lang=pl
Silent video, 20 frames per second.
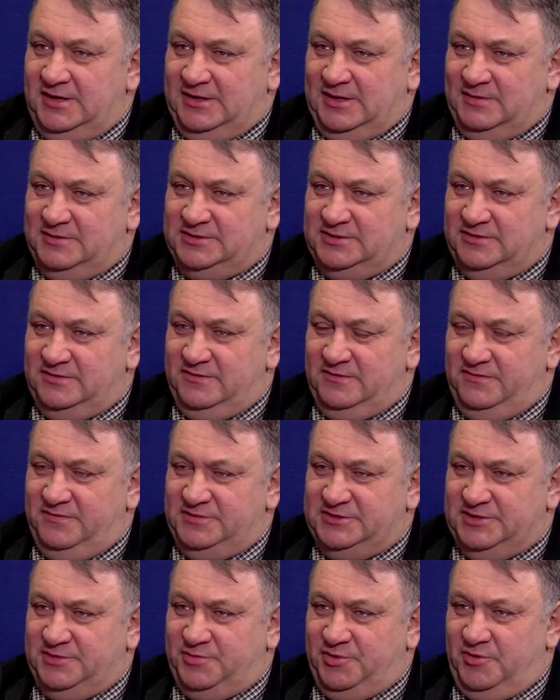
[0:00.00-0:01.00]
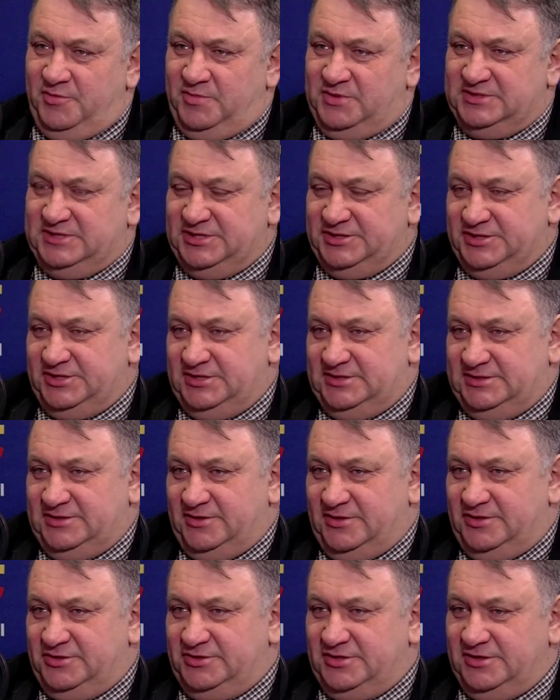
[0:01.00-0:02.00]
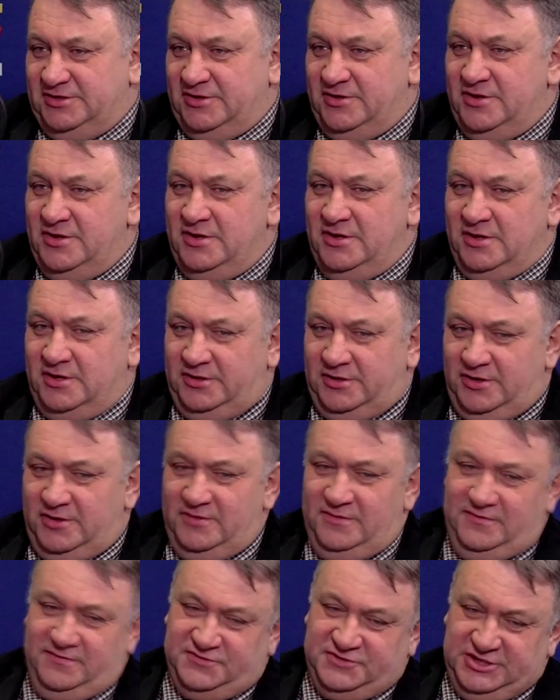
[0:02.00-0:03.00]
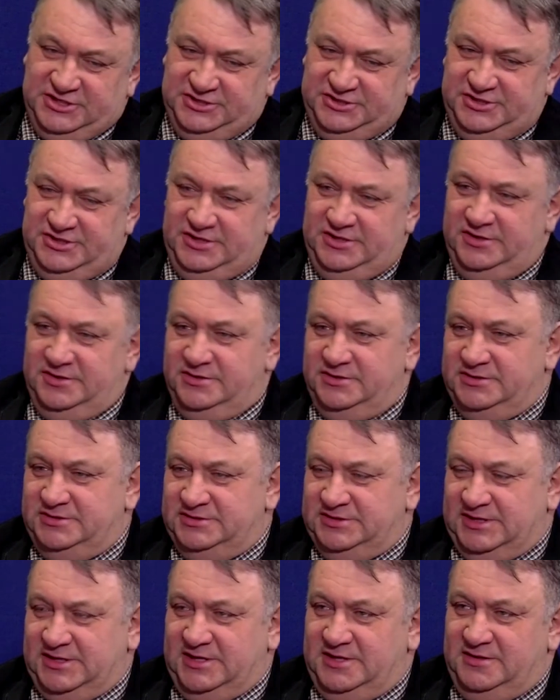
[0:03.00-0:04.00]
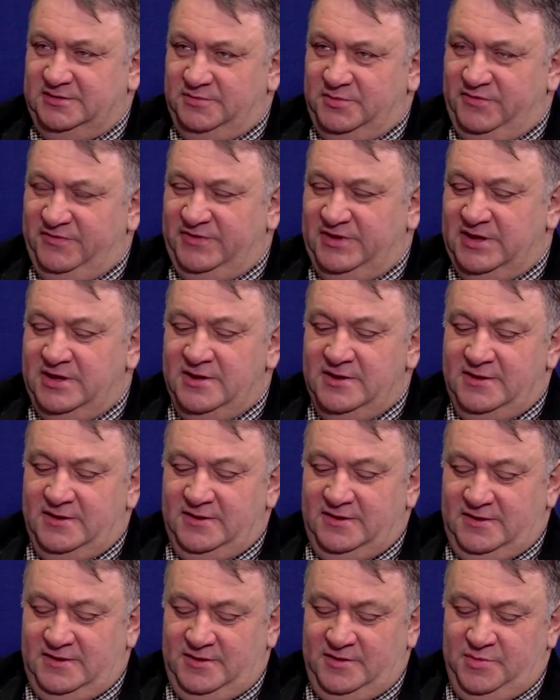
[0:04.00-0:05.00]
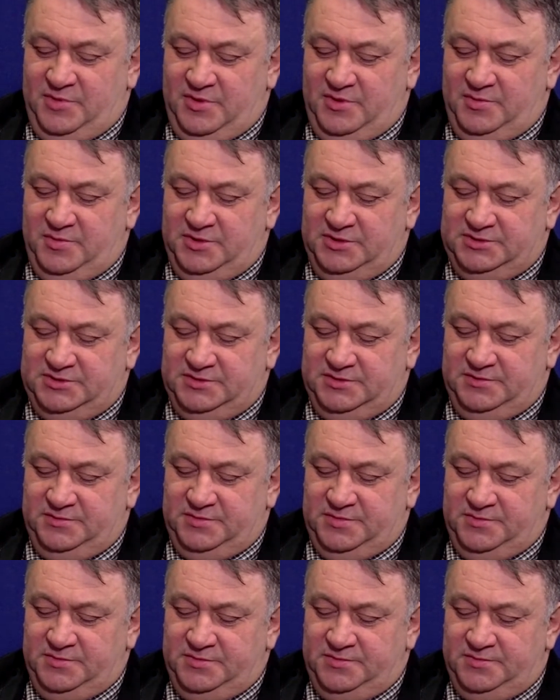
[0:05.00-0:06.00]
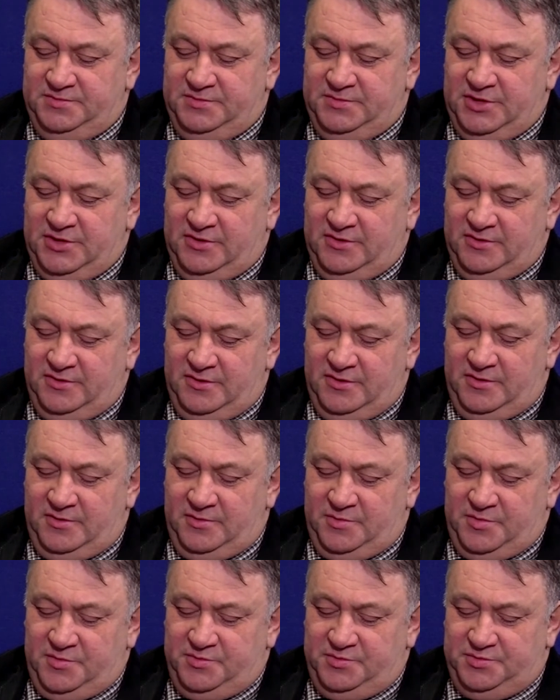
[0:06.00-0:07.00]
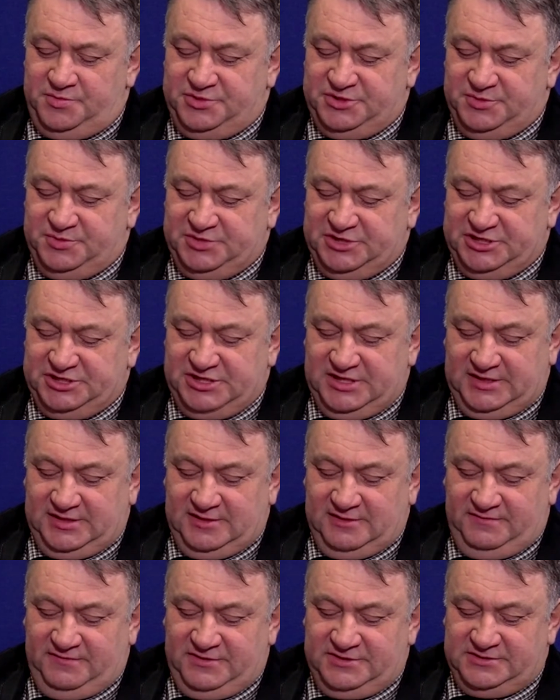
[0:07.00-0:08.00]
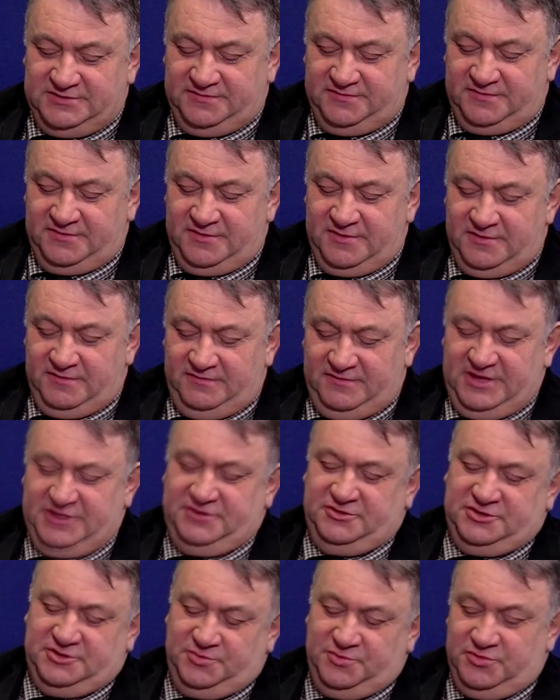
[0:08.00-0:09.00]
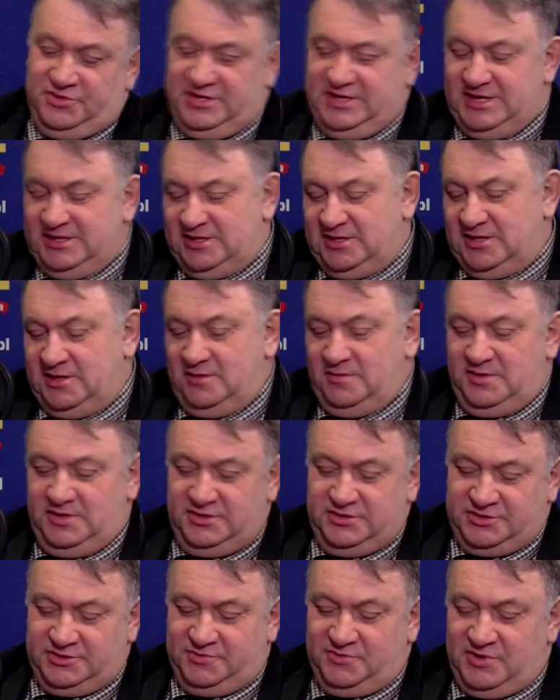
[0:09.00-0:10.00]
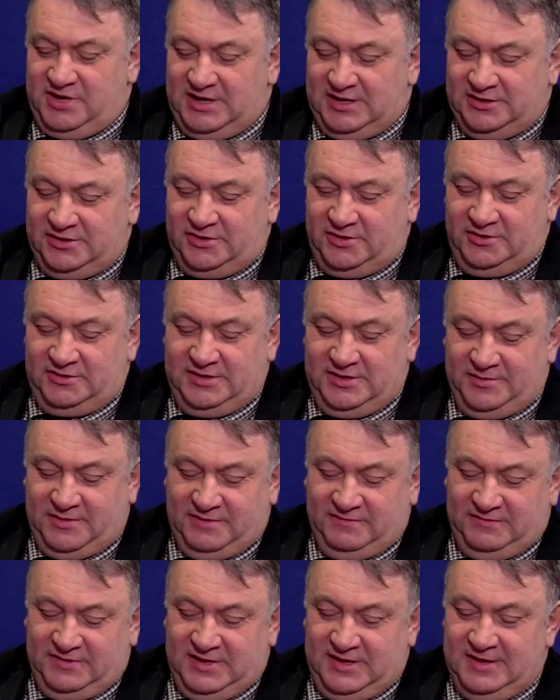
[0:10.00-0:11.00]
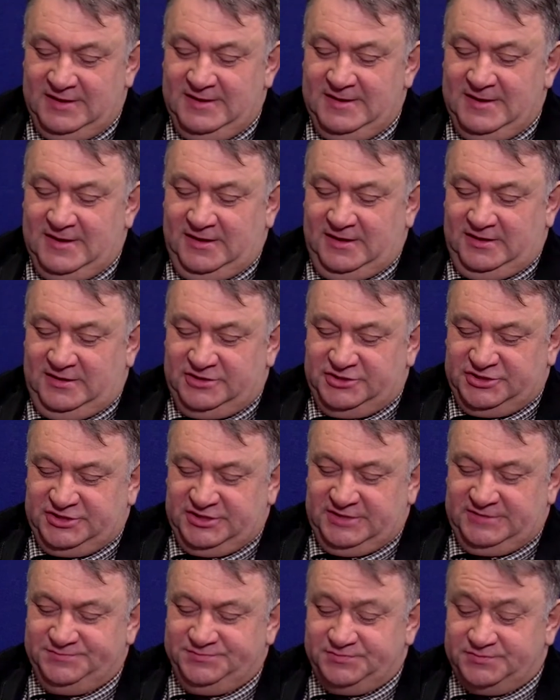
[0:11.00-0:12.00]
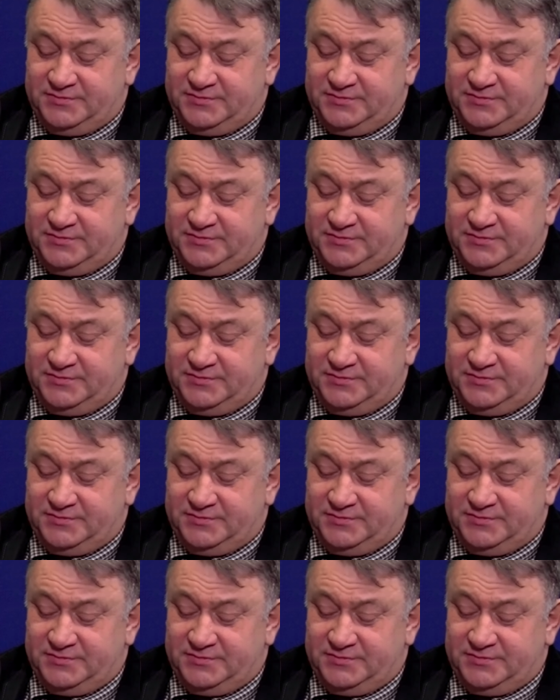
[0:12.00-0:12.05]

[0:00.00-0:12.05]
Tam są, występują postacie historyczne. No, kto wcześniej z takich, mówię, e, e, no, prze, przeciętnych widzów wiedział, że był Giedymin, że był Aldona, prawda, e, że